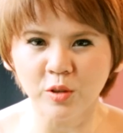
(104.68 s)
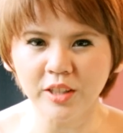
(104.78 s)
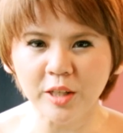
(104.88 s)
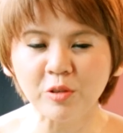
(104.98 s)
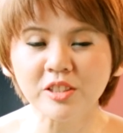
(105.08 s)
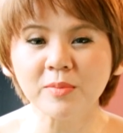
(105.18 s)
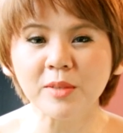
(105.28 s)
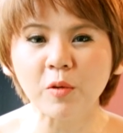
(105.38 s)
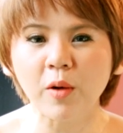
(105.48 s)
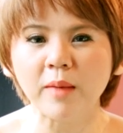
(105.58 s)
ช่วงนี้คุณจะ
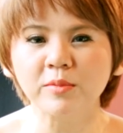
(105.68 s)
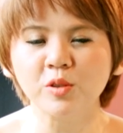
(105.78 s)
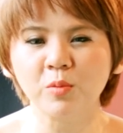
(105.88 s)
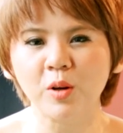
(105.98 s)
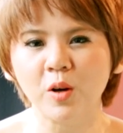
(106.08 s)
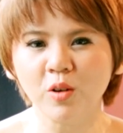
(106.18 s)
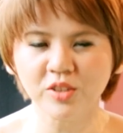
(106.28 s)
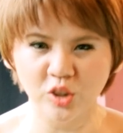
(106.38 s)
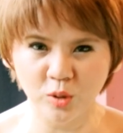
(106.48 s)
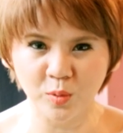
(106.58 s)
มีความสุขบนโลก
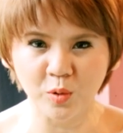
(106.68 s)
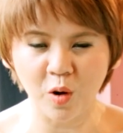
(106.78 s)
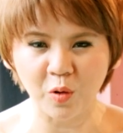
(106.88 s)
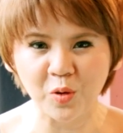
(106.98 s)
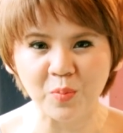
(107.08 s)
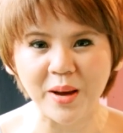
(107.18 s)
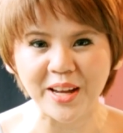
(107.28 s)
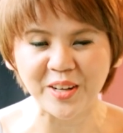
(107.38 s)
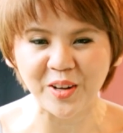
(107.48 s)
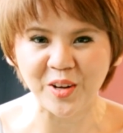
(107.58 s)
สีชมพูของคุณใบ
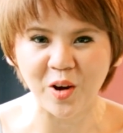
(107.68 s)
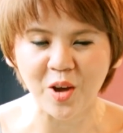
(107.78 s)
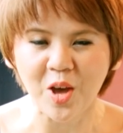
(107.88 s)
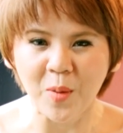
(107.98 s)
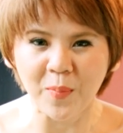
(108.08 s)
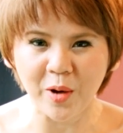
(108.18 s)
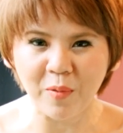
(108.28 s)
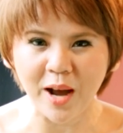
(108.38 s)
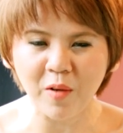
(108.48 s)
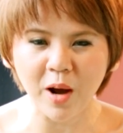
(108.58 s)
น้อยๆ แม้
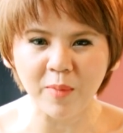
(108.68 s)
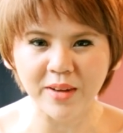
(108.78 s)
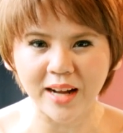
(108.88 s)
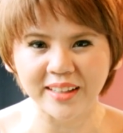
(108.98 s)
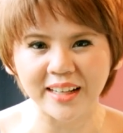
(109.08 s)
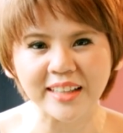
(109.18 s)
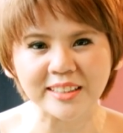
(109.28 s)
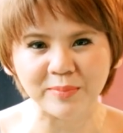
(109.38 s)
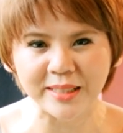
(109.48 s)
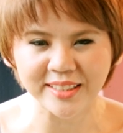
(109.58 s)
ว่าความรักนั้นอาจ
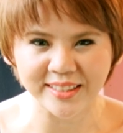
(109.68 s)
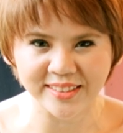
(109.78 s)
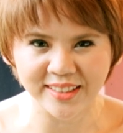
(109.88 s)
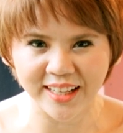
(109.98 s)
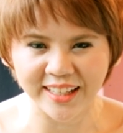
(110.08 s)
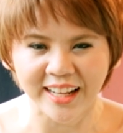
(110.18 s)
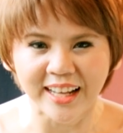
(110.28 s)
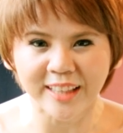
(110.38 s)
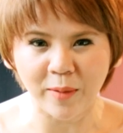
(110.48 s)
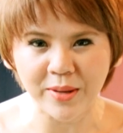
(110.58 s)
จะไม่ชัดเจน
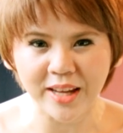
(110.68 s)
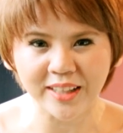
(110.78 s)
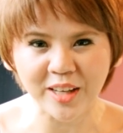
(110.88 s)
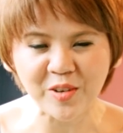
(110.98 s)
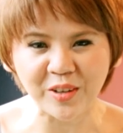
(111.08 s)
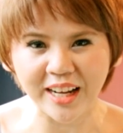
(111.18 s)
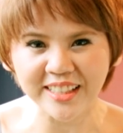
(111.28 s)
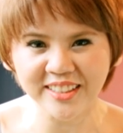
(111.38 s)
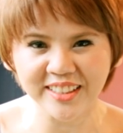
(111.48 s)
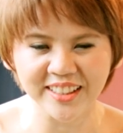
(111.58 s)
แต่เพียงได้อยู่ใกล้
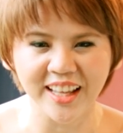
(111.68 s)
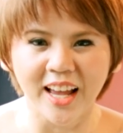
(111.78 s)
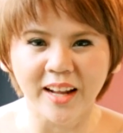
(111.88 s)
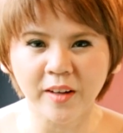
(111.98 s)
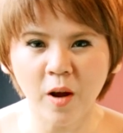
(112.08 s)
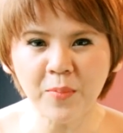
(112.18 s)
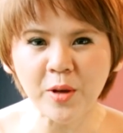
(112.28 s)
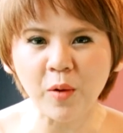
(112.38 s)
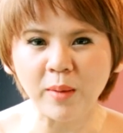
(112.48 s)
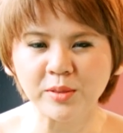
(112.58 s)
ชิด ก็มี
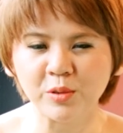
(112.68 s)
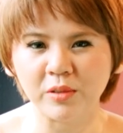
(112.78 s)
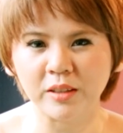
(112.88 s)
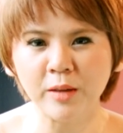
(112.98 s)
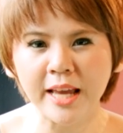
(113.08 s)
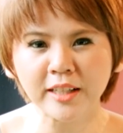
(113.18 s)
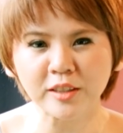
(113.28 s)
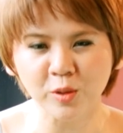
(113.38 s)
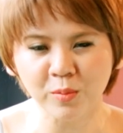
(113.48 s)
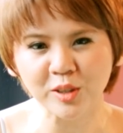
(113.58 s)
ความสุขช่วยให้ก
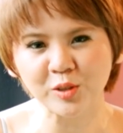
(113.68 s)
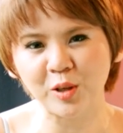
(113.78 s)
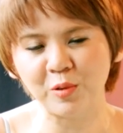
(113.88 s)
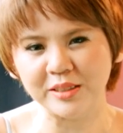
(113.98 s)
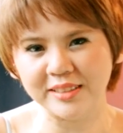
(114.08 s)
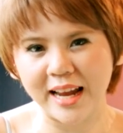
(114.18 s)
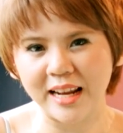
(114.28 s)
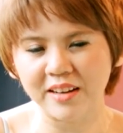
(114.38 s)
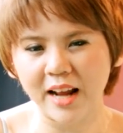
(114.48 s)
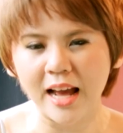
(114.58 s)
ระชุ่มกระชวยหัวใจ
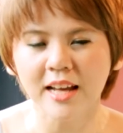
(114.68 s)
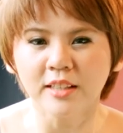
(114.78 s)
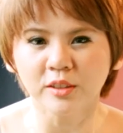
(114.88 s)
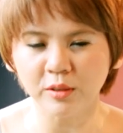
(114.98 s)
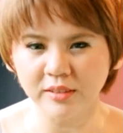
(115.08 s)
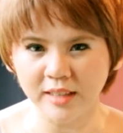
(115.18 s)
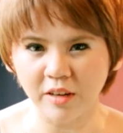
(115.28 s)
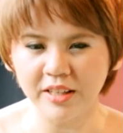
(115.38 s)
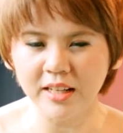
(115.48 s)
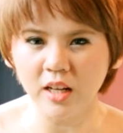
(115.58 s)
แล้วนะคะ ส่วนสา
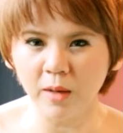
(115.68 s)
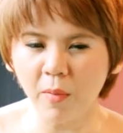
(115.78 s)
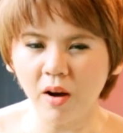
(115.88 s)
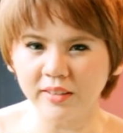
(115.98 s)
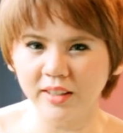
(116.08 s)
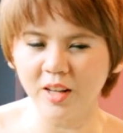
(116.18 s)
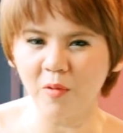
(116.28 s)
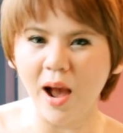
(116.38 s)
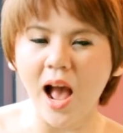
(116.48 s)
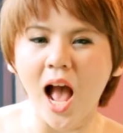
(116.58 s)
วอินเลิฟบอกได้เลย
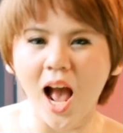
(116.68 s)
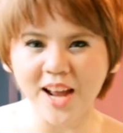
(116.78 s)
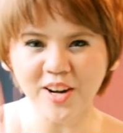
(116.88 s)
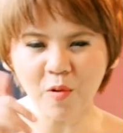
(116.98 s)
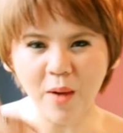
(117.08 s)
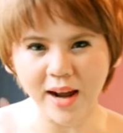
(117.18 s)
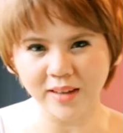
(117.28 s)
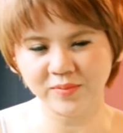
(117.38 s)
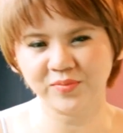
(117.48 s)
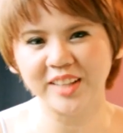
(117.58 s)
ว่า ให้ระวัง
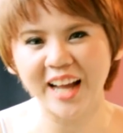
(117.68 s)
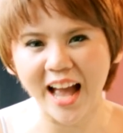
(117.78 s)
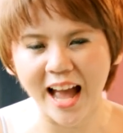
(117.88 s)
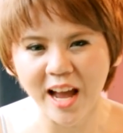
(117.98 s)
นะคะ